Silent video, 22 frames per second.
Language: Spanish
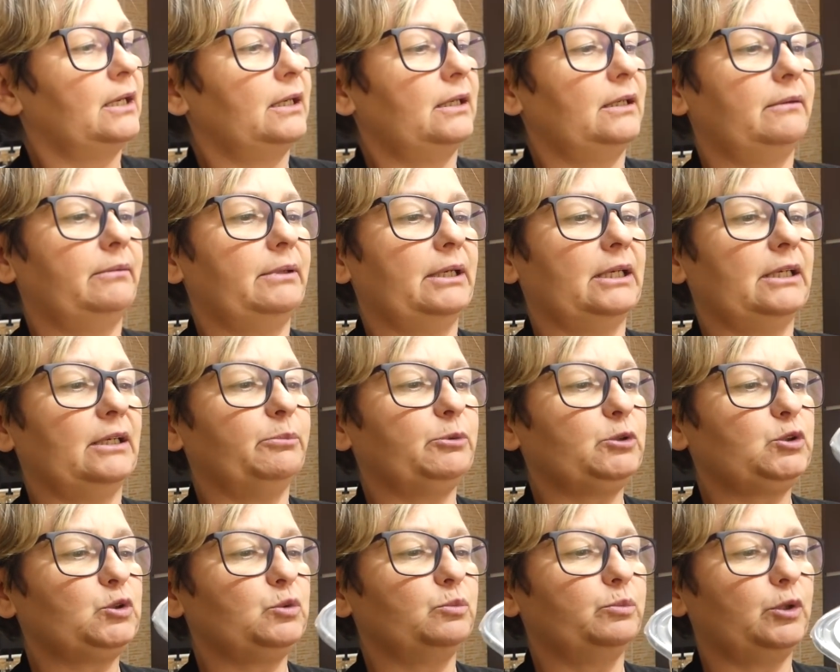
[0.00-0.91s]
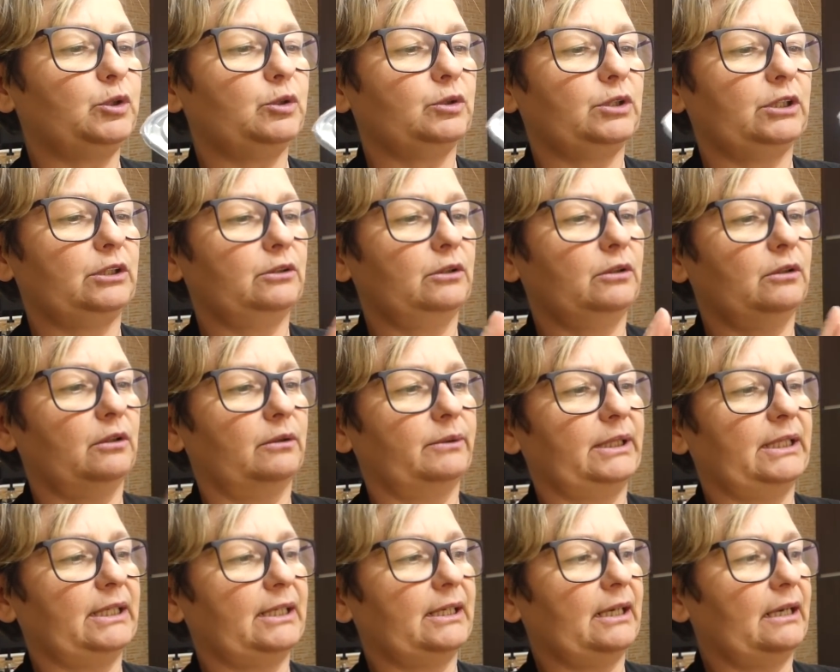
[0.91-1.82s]
Y viene pues un poco de todo,
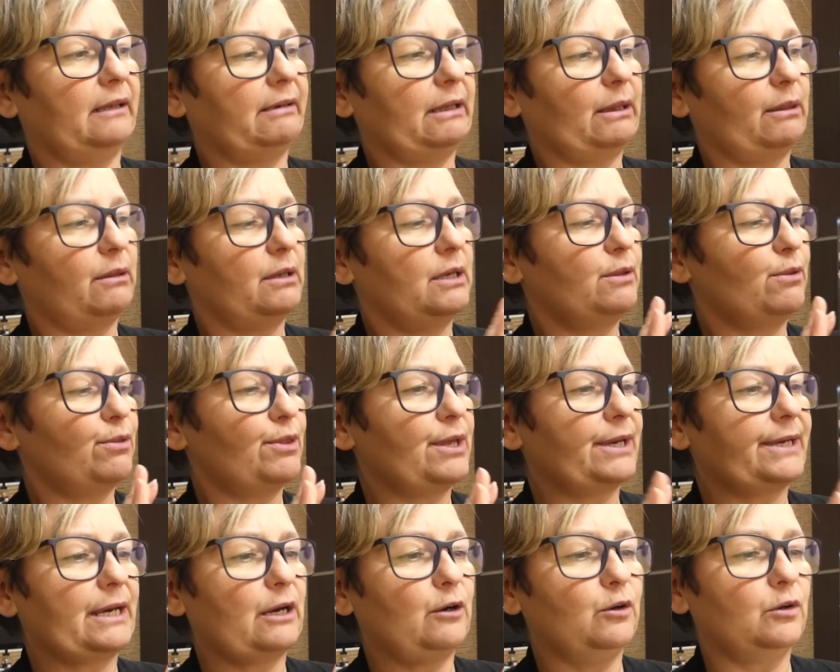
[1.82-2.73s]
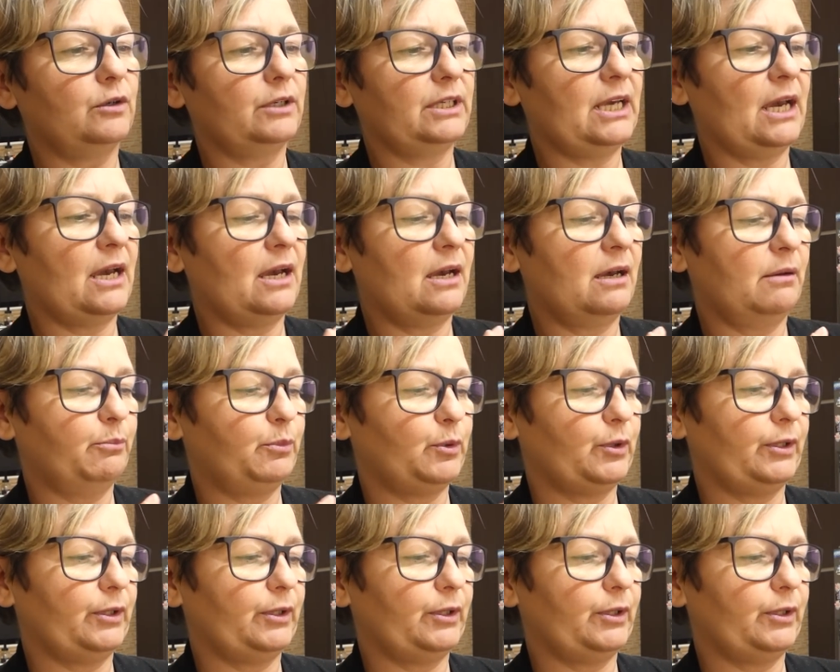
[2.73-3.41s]
viene calabacín, zanahoria,